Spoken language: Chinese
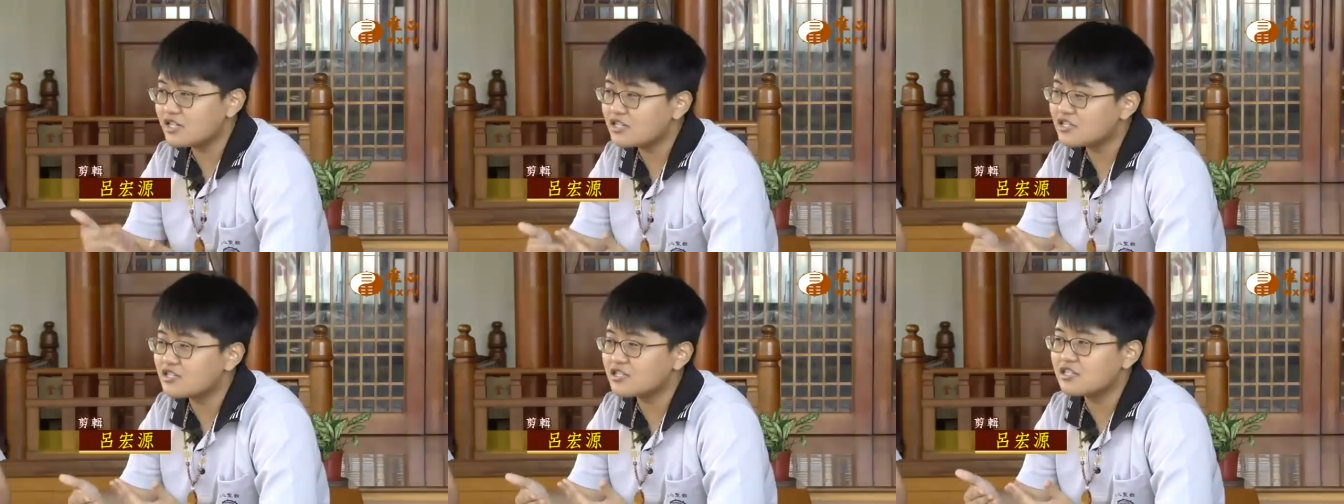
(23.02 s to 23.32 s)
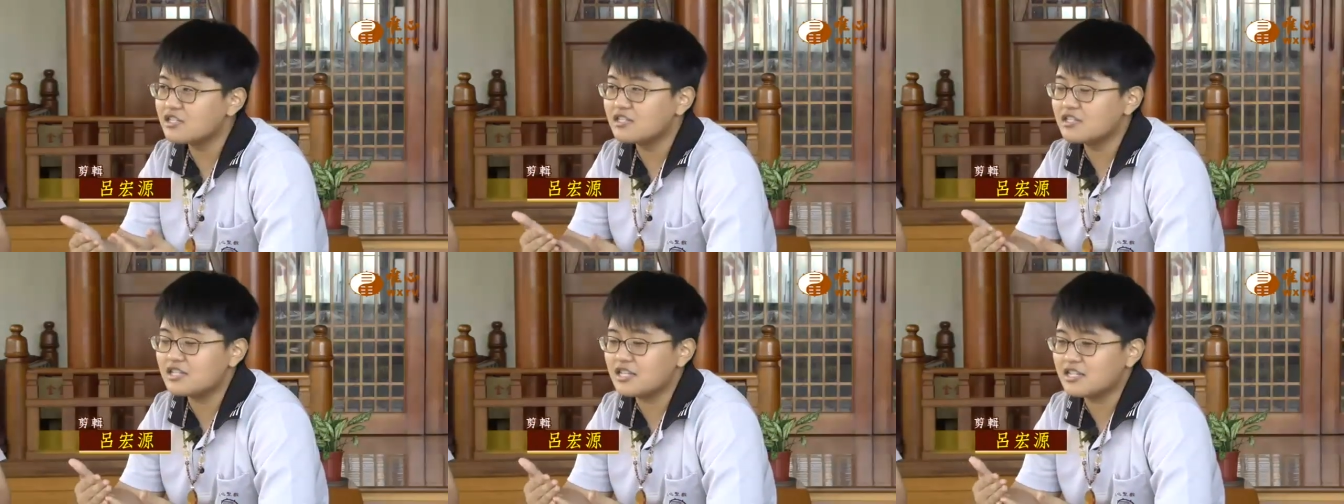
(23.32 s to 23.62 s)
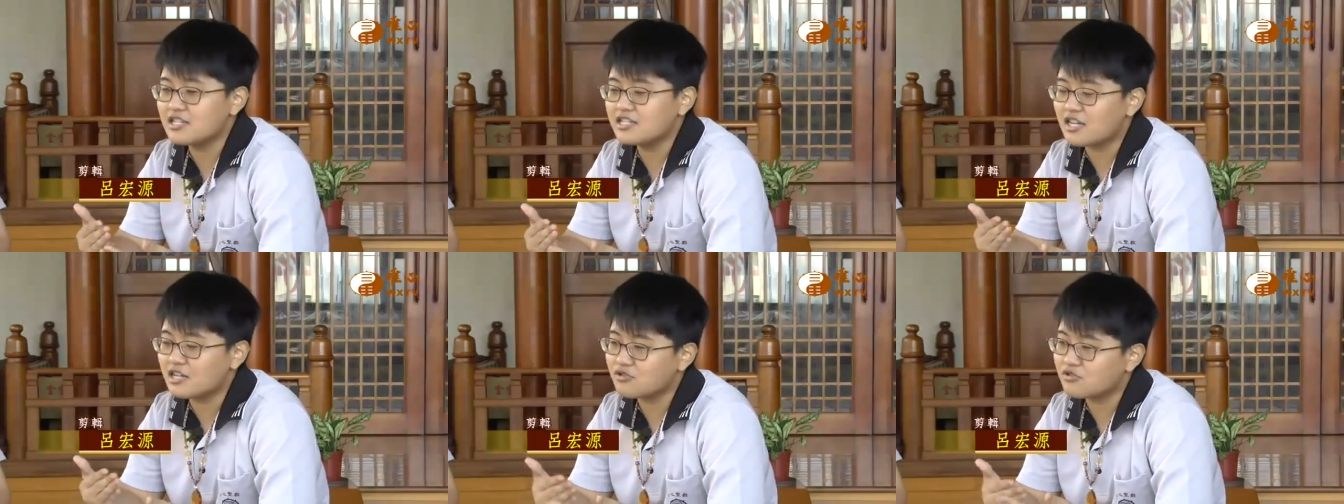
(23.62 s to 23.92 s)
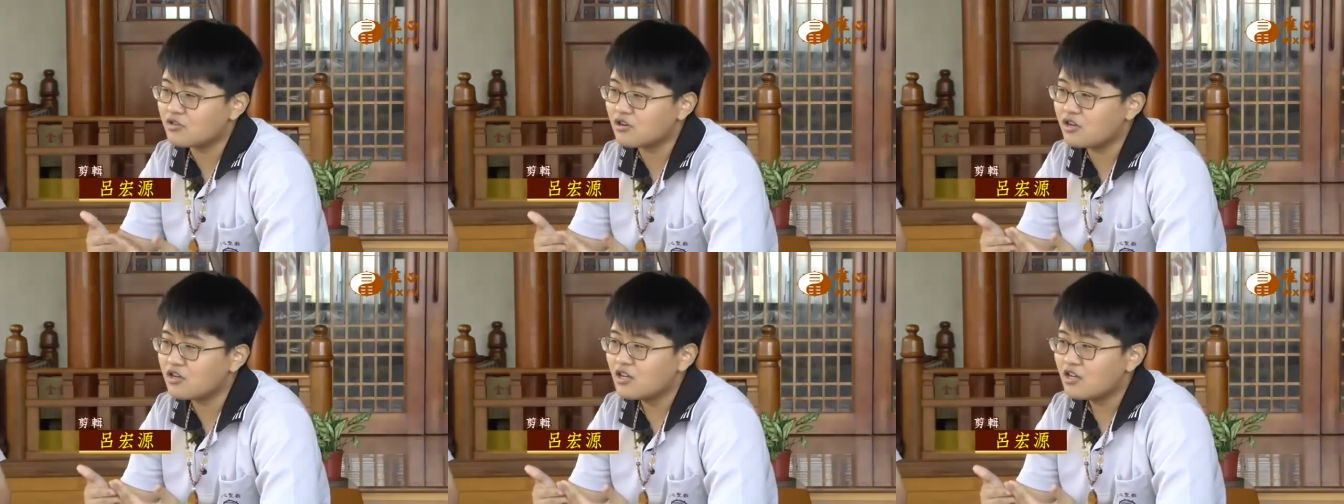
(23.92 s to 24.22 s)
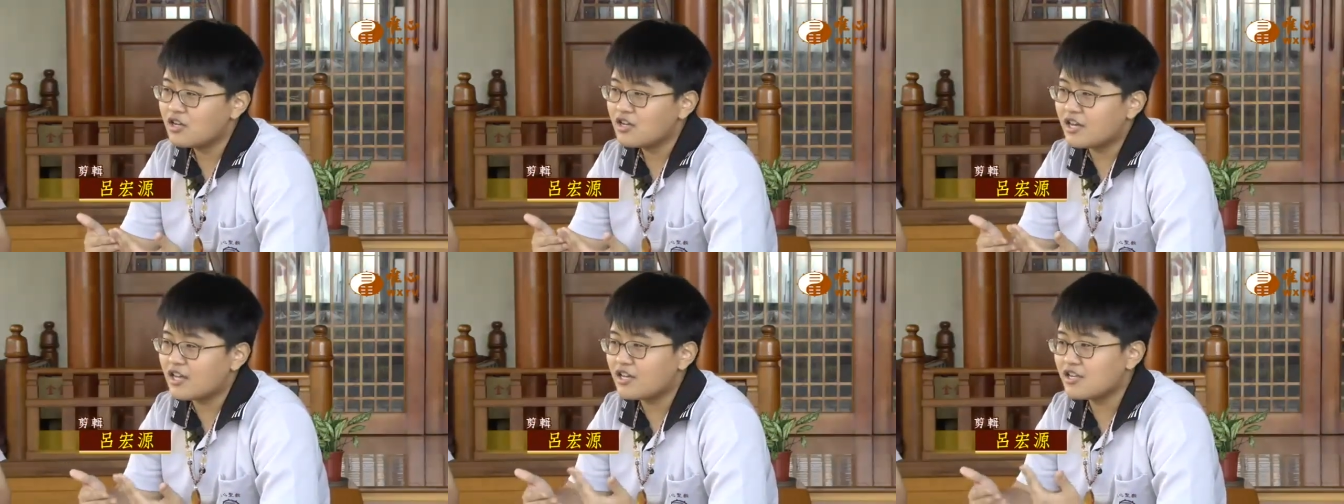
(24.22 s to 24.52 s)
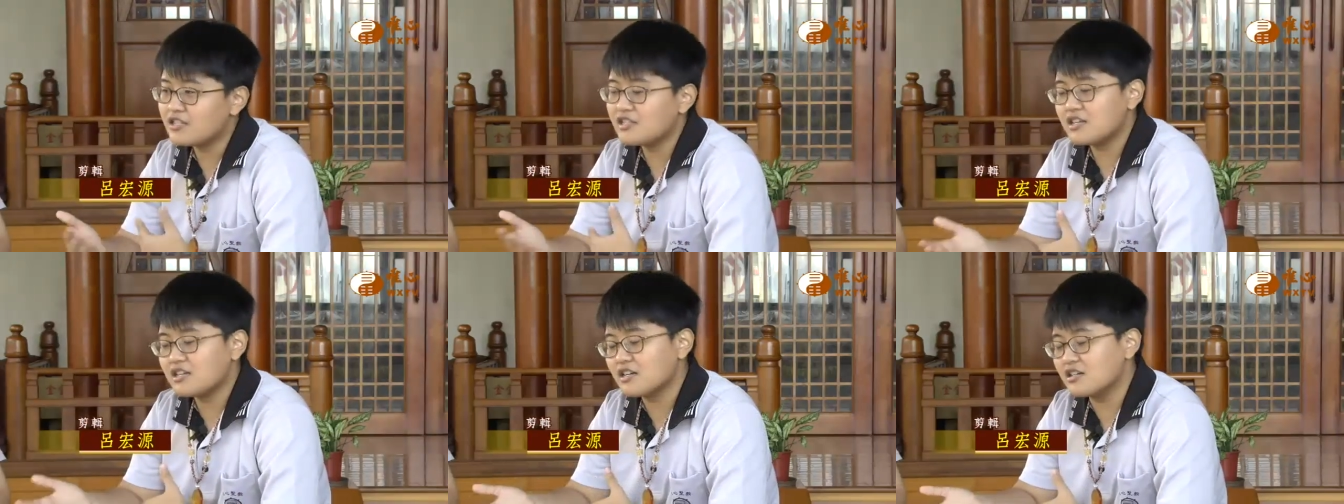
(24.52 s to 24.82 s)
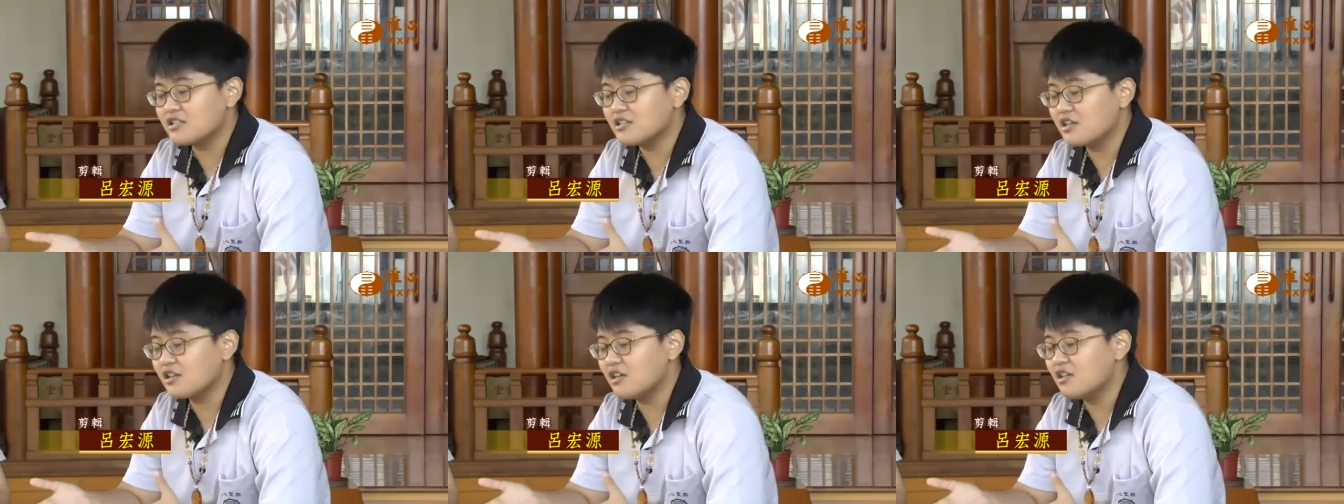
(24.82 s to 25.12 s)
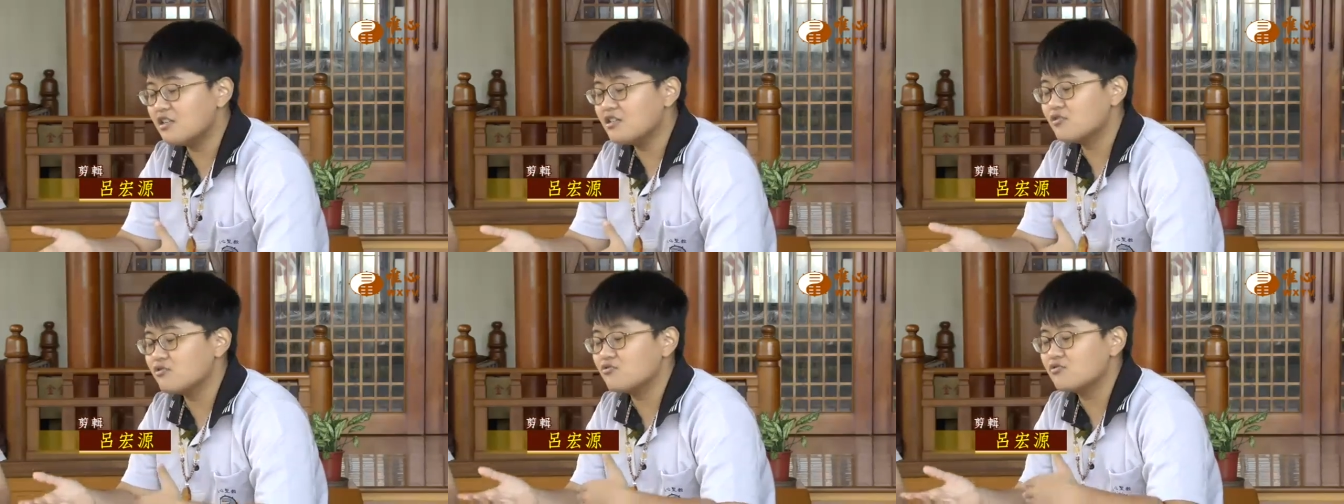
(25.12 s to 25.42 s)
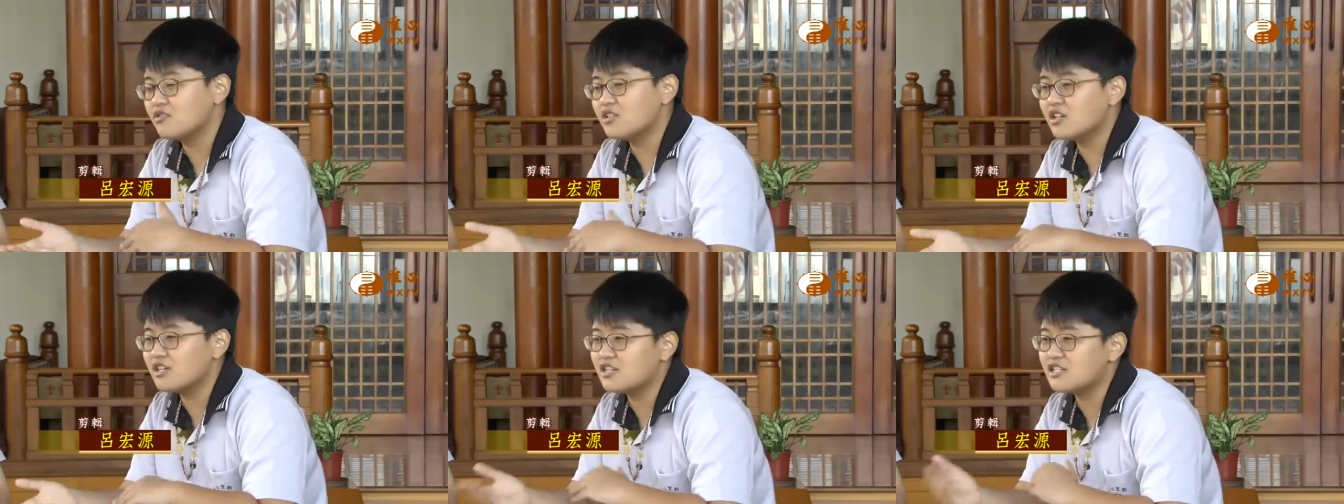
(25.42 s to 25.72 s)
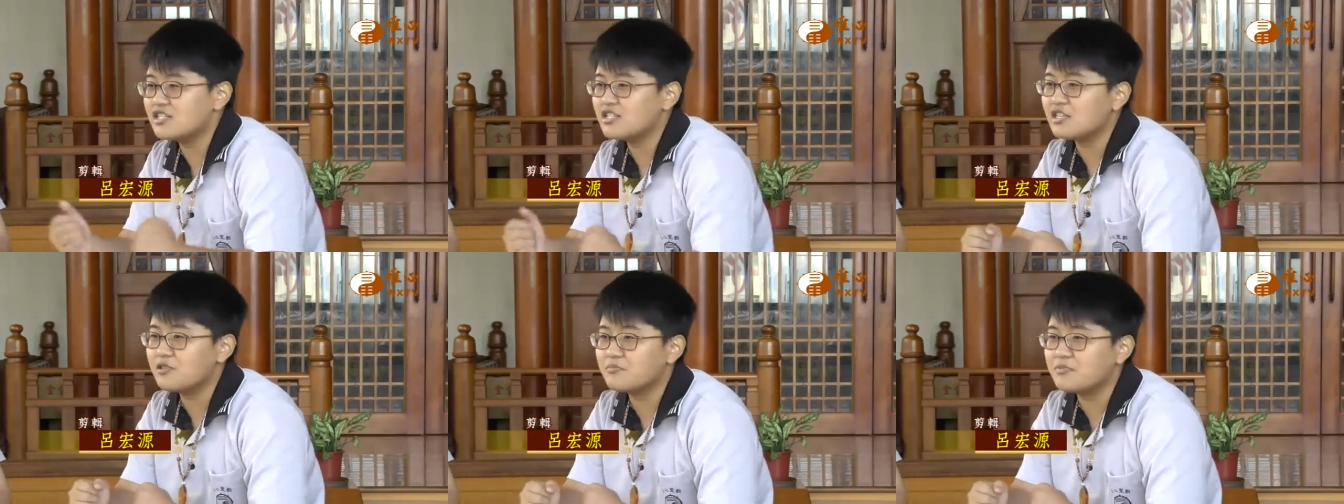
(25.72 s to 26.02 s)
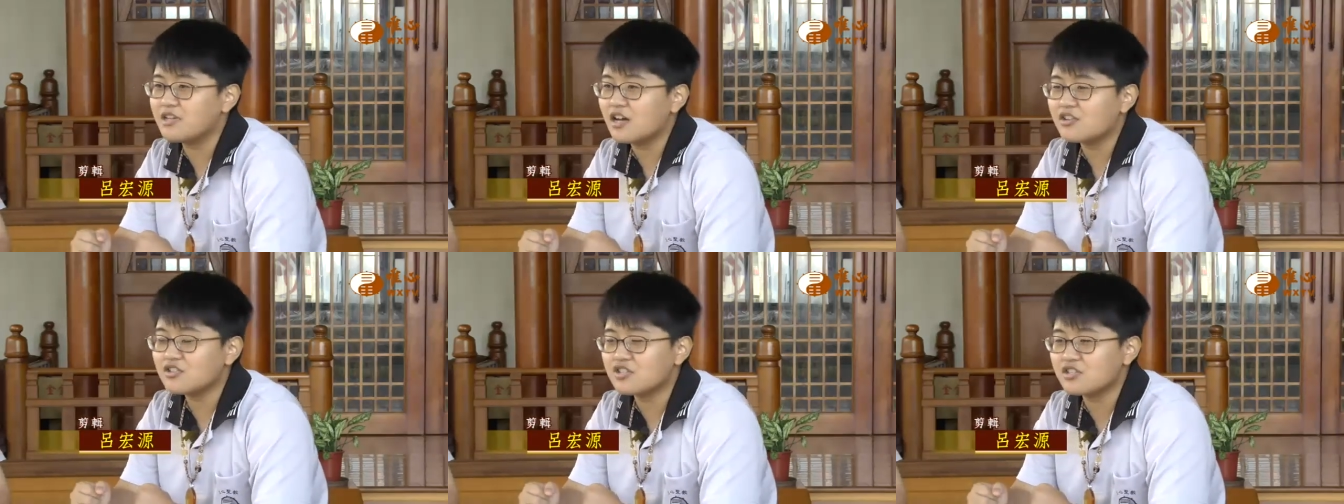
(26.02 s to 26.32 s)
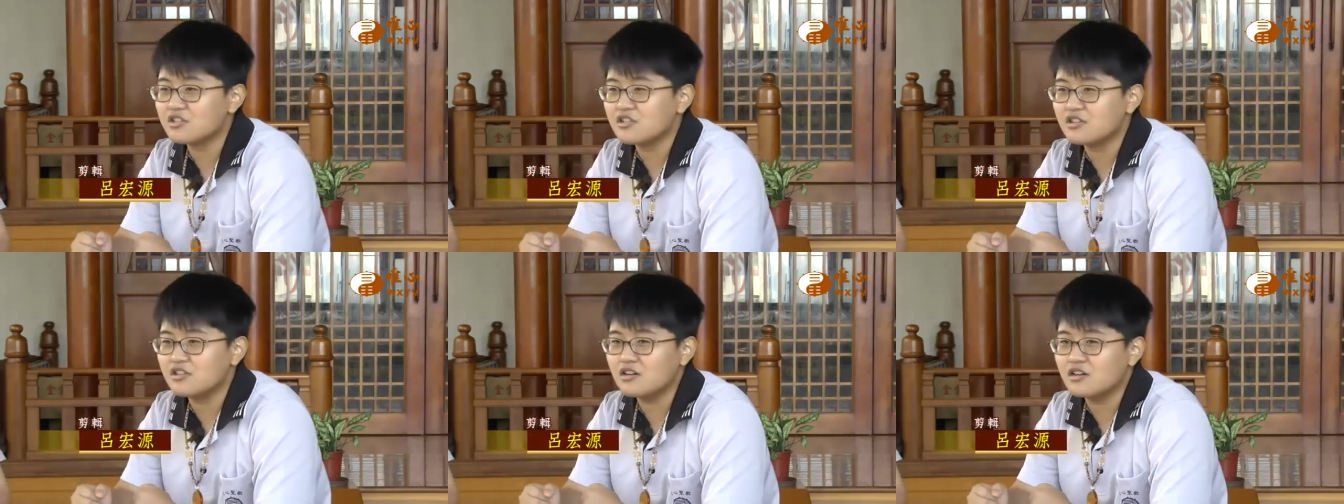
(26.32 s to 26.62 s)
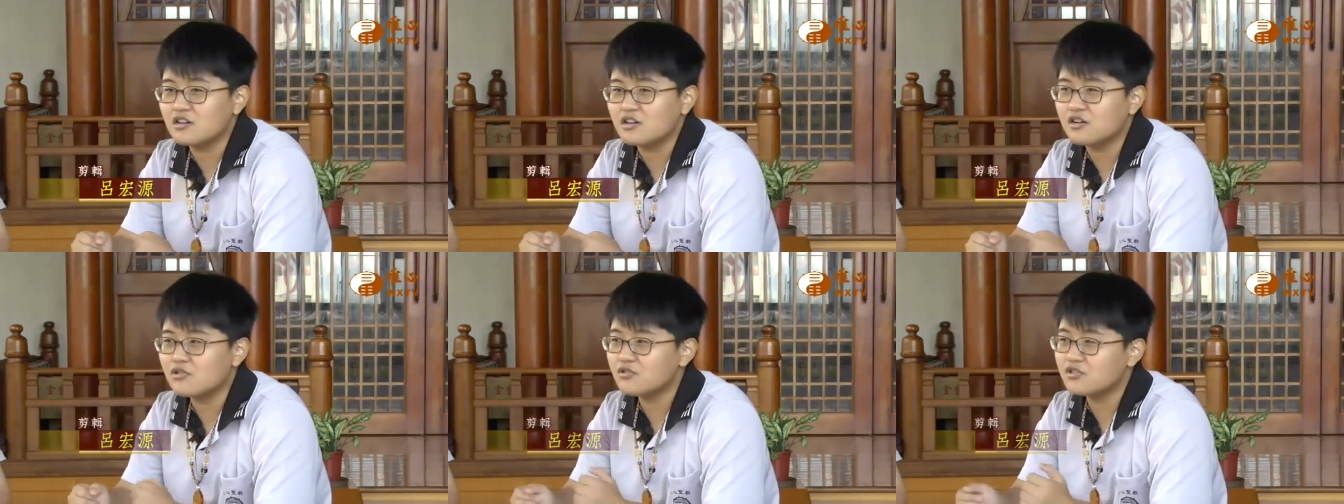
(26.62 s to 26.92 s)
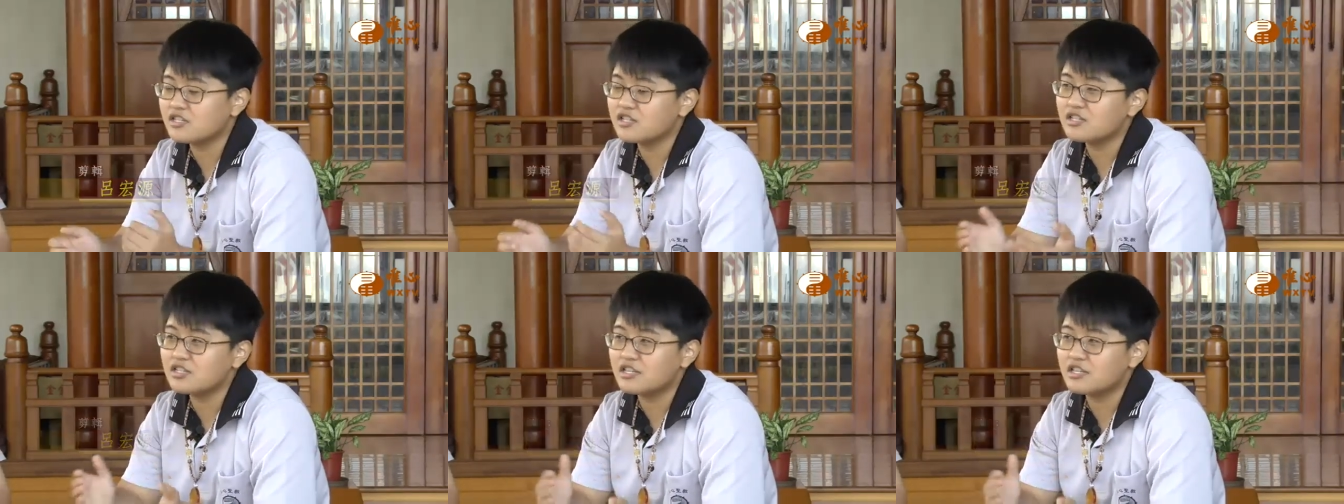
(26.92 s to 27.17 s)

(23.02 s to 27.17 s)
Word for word: 水坤，泽地萃泽山险，水山